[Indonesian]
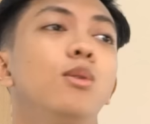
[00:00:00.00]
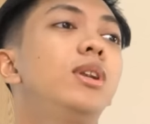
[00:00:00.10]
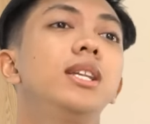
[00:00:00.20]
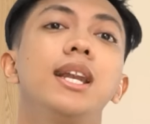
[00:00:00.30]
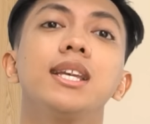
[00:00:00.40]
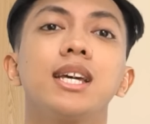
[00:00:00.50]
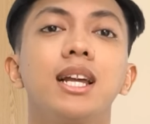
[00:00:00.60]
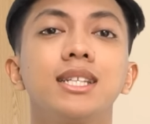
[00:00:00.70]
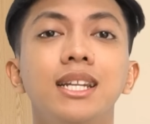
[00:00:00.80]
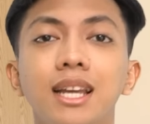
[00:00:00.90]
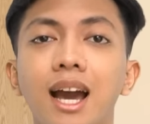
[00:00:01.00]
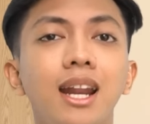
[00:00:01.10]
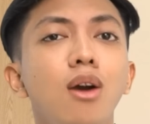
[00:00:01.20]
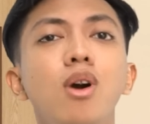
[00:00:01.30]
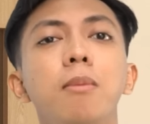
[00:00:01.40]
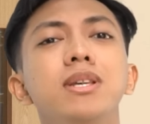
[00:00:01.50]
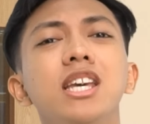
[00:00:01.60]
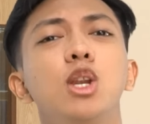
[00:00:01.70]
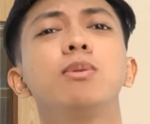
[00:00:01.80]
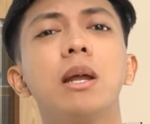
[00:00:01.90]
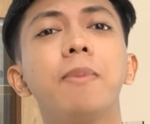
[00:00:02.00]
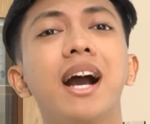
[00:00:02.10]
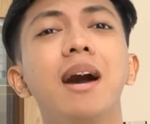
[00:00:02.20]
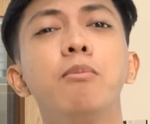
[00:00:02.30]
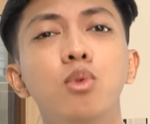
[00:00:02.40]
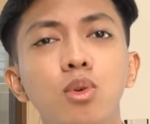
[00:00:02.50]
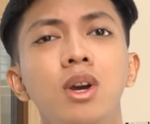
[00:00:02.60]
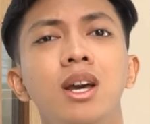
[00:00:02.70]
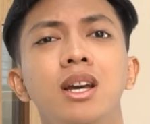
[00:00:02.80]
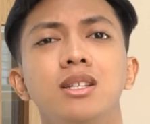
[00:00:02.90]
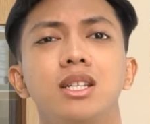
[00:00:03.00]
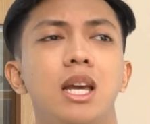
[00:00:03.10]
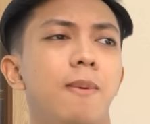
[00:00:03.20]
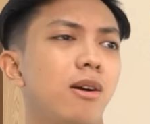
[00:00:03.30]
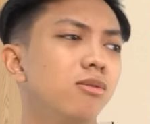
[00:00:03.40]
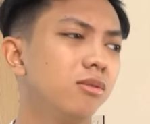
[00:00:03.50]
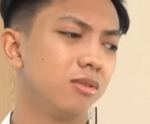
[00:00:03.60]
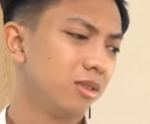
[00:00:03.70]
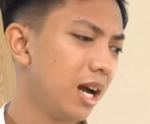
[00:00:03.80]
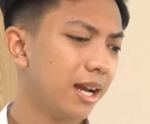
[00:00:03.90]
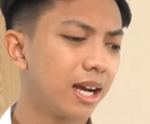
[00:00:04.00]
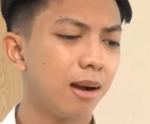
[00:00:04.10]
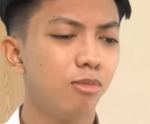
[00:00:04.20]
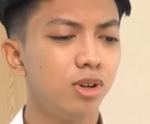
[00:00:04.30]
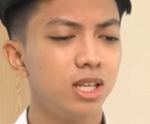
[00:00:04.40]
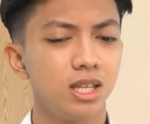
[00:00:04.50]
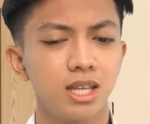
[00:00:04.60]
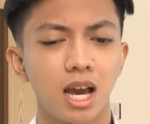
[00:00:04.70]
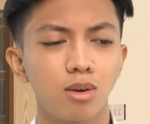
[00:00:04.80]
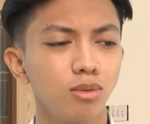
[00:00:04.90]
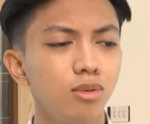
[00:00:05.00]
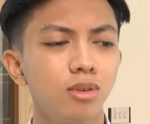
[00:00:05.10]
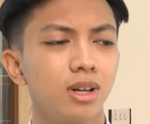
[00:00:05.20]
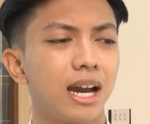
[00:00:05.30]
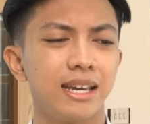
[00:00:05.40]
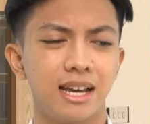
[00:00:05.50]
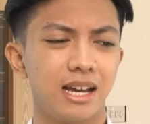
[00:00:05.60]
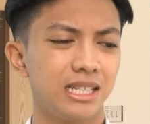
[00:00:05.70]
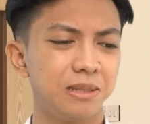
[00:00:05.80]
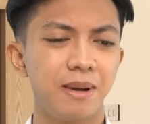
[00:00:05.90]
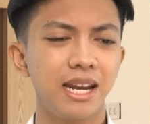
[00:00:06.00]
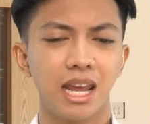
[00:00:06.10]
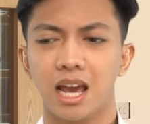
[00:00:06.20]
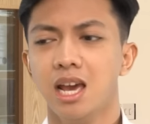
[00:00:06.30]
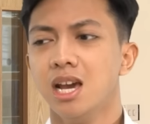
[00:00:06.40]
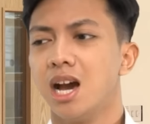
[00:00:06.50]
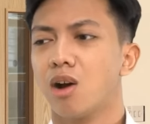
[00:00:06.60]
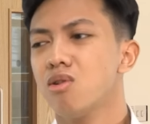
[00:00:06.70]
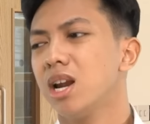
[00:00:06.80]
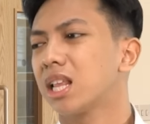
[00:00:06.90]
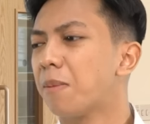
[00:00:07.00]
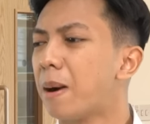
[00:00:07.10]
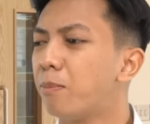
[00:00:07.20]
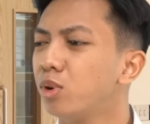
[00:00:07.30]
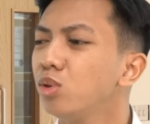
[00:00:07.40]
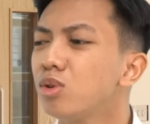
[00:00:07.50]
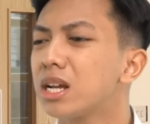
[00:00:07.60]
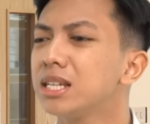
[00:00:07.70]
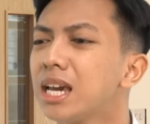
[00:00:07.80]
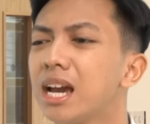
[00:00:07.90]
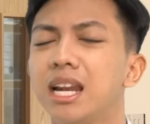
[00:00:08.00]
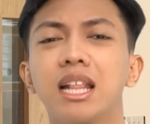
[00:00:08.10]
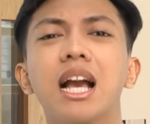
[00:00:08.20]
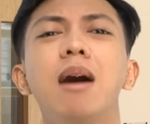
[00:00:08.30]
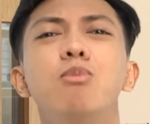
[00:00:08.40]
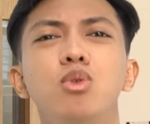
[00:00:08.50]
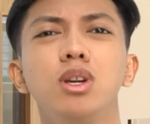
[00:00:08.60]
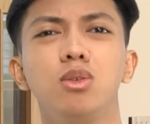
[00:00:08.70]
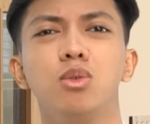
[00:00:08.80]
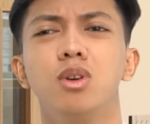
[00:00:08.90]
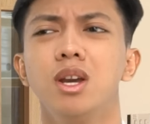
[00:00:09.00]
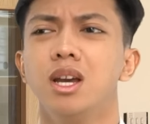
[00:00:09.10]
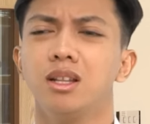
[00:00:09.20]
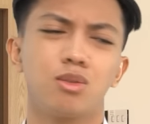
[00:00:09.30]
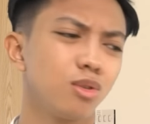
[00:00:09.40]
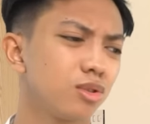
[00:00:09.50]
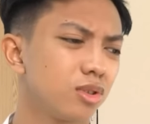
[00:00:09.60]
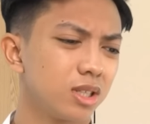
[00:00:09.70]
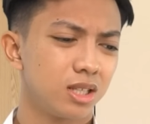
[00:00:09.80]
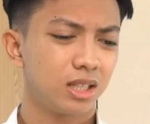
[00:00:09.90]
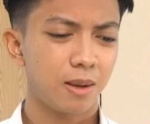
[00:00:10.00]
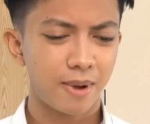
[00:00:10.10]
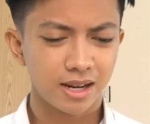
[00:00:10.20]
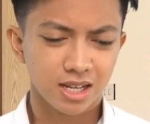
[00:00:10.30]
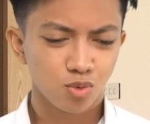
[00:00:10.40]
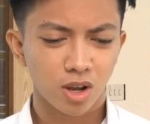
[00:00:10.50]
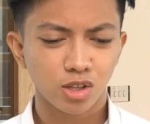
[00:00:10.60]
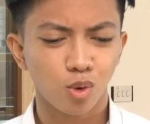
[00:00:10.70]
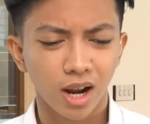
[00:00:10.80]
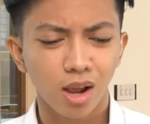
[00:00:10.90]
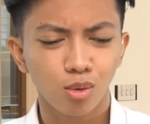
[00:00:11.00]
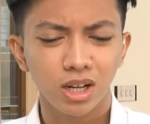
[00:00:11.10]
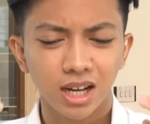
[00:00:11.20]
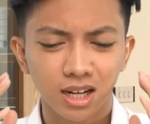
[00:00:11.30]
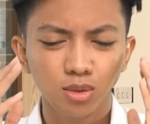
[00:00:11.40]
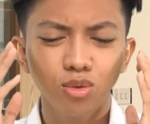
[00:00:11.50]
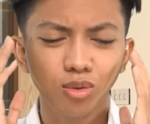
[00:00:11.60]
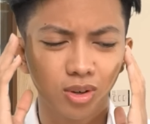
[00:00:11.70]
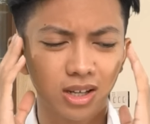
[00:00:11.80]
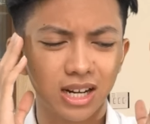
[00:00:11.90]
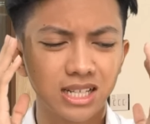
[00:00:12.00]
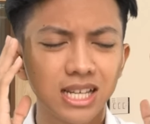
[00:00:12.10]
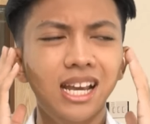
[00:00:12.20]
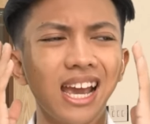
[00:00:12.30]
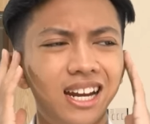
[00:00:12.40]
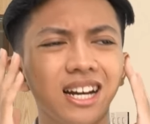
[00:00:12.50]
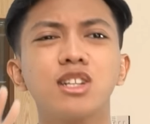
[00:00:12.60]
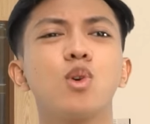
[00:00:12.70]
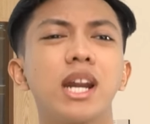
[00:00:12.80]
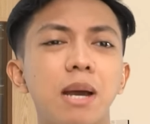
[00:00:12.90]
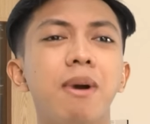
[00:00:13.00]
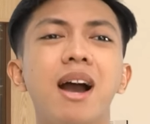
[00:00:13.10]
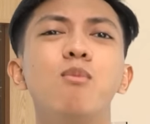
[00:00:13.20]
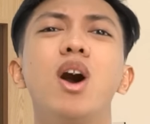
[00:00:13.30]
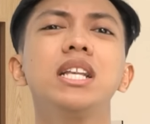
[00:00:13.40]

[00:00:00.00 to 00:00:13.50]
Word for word: udah jelas alasannya karena aku nggak bisa hidup tanpa kamu setiap aku nggak ada kamu di sisi aku tuh kayak gimana ya aku ngeliat apapun tuh rasanya kayak ngeliat kamu gitu terus setiap ada suara-suara aku denger tuh rasanya kayak ngedenger suara nama kamu